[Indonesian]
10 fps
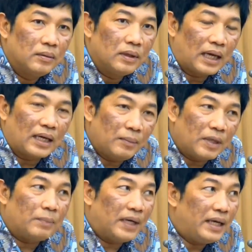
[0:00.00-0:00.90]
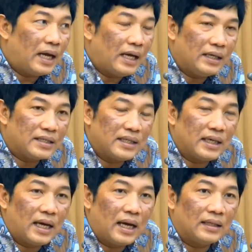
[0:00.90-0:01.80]
Karena berbeda
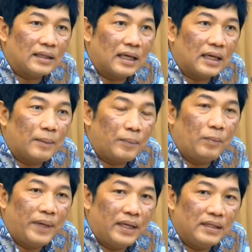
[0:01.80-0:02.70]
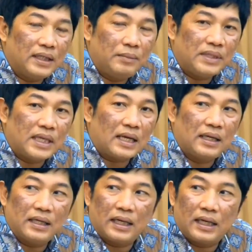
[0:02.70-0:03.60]
istilah antara pom bensin
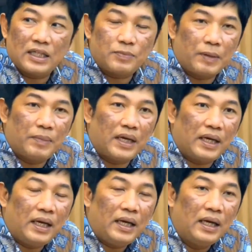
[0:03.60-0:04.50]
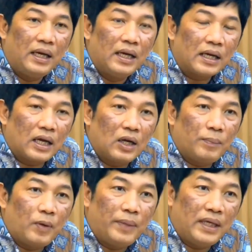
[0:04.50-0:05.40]
misalkan dengan SPBE. Kalau
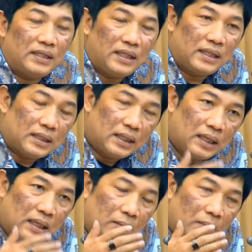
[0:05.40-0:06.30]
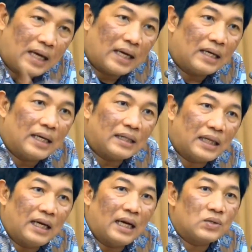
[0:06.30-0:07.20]
pom bensin barang
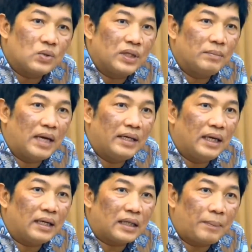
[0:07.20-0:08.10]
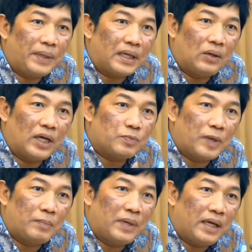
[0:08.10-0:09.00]
datang langsung dibayar, tapi kalau
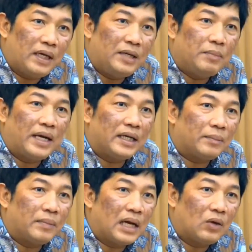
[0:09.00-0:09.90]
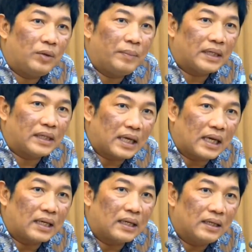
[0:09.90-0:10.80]
SPBE dibayar melalui
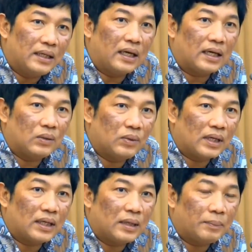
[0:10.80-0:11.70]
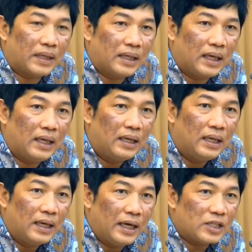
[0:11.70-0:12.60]
meteran yang keluar daripada
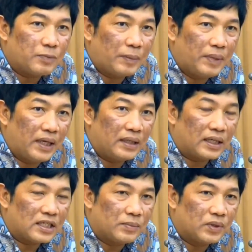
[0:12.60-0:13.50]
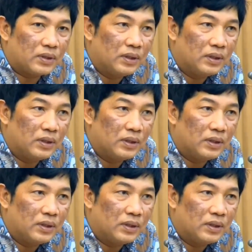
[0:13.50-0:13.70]
SPBE tersebut.